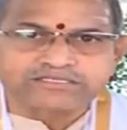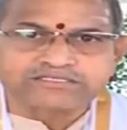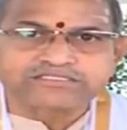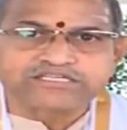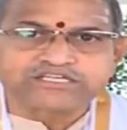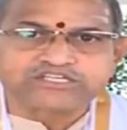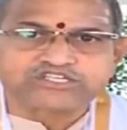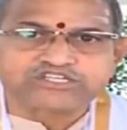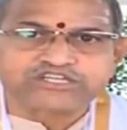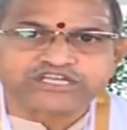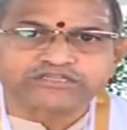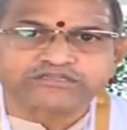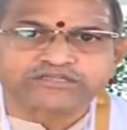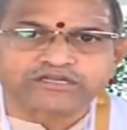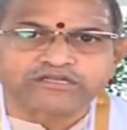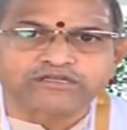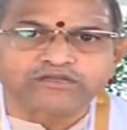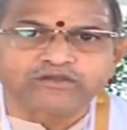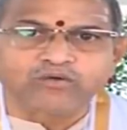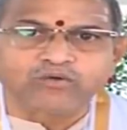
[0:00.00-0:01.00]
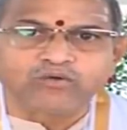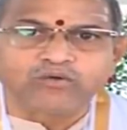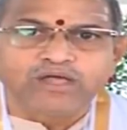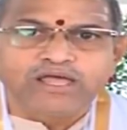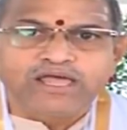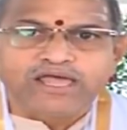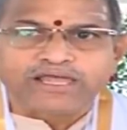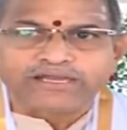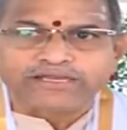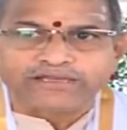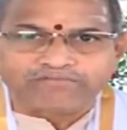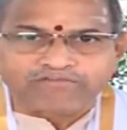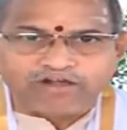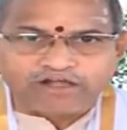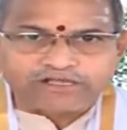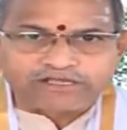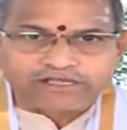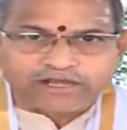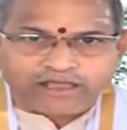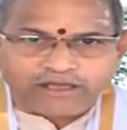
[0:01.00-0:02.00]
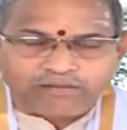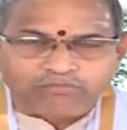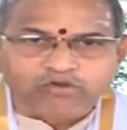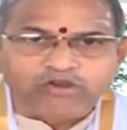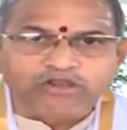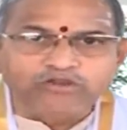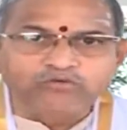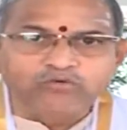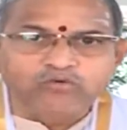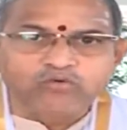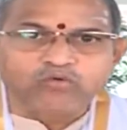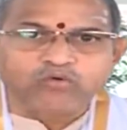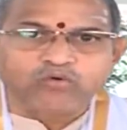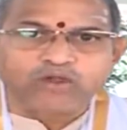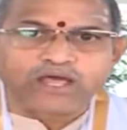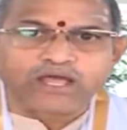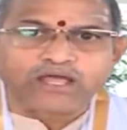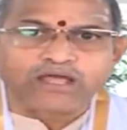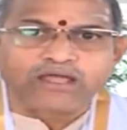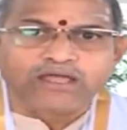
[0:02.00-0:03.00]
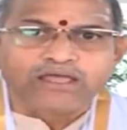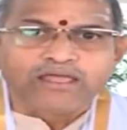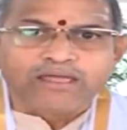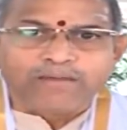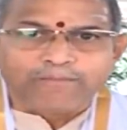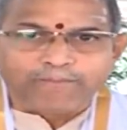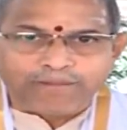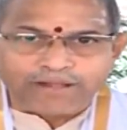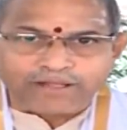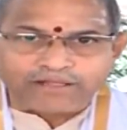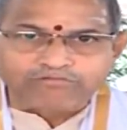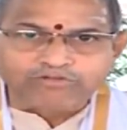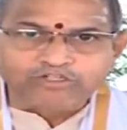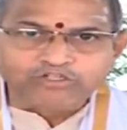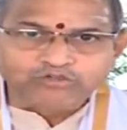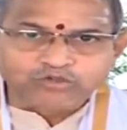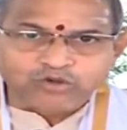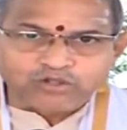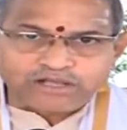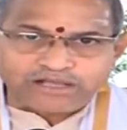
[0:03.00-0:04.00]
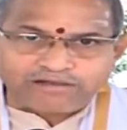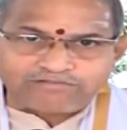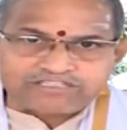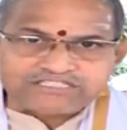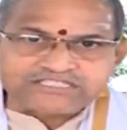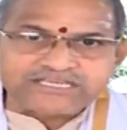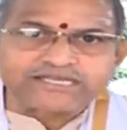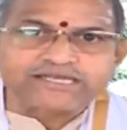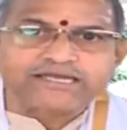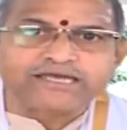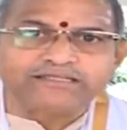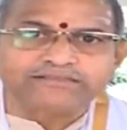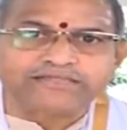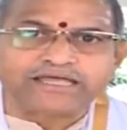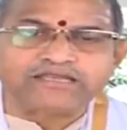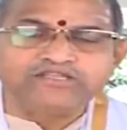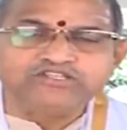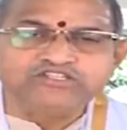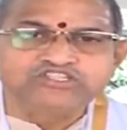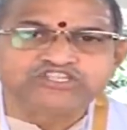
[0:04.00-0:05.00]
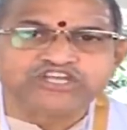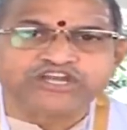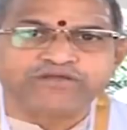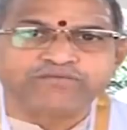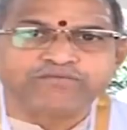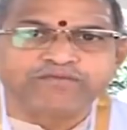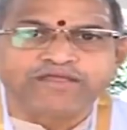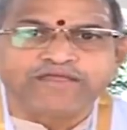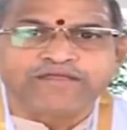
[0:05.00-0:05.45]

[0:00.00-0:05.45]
కాళహస్తి క్షేత్రంలో నవగ్రహములను కూడా భగవంతుడు కవచంగా ధరించాడు